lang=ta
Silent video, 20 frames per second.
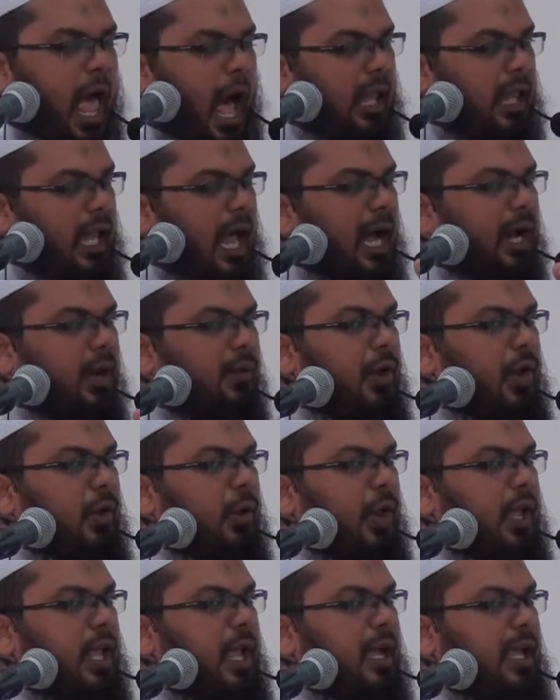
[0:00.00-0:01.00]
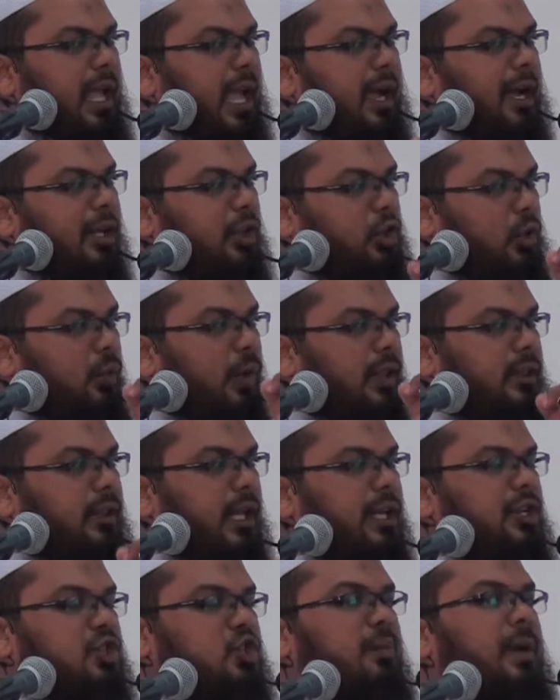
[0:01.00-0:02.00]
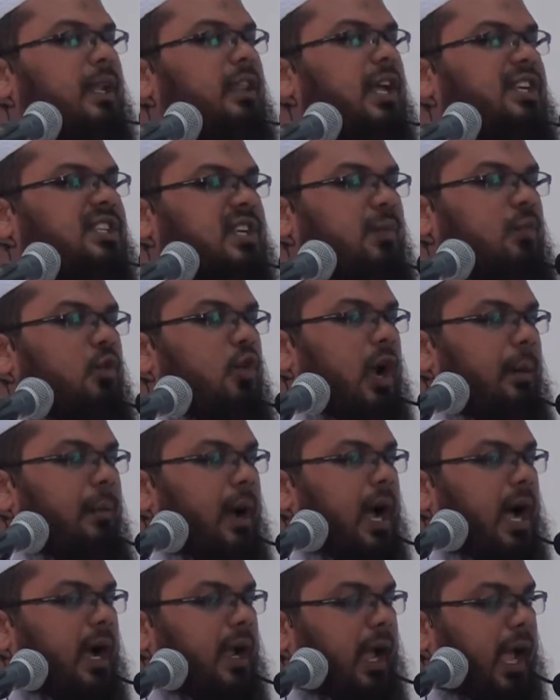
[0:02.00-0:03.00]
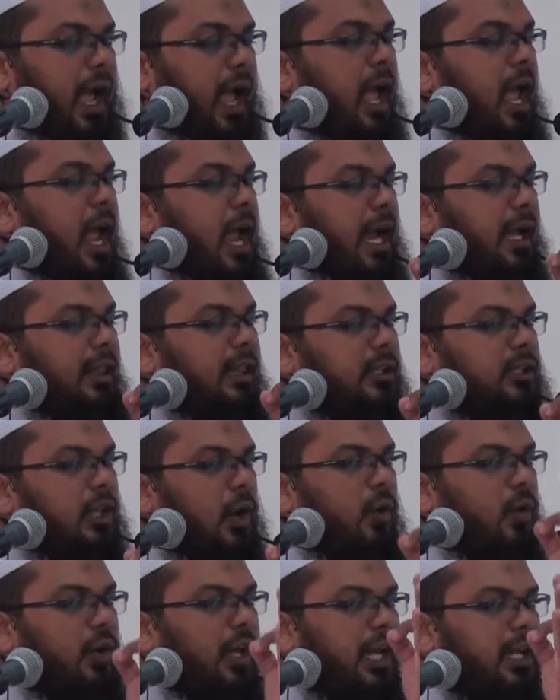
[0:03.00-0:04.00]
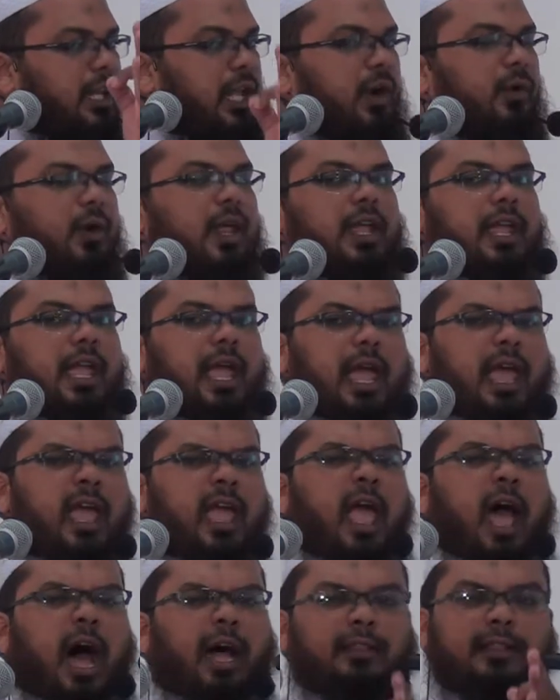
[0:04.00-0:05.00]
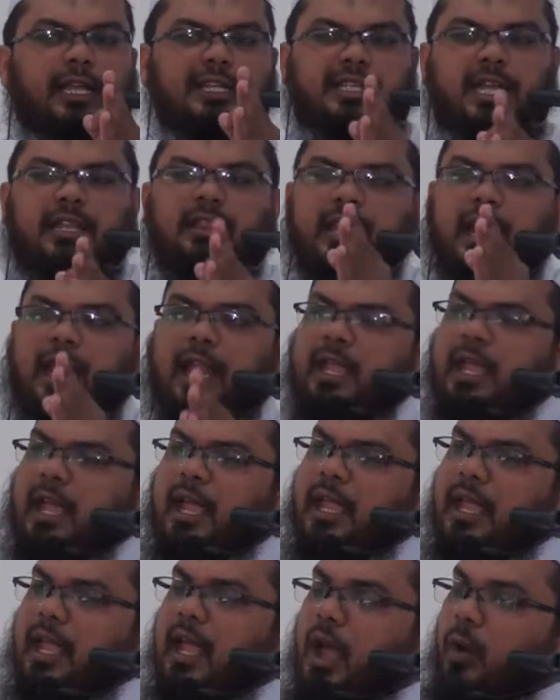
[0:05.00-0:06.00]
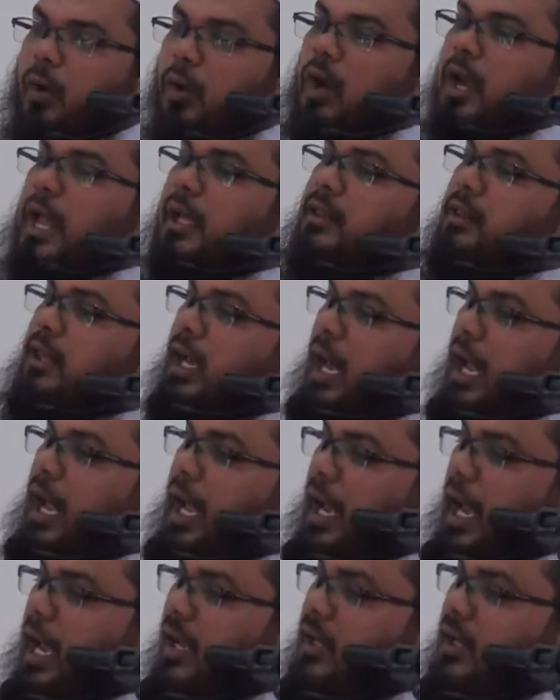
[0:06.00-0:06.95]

அல்லாஹுவினுடைய ஏகத்துவத்தை சுமந்த சமூகமாக இந்த தொகைதினுடைய அந்த சிந்தனையை உள்ளத்திலே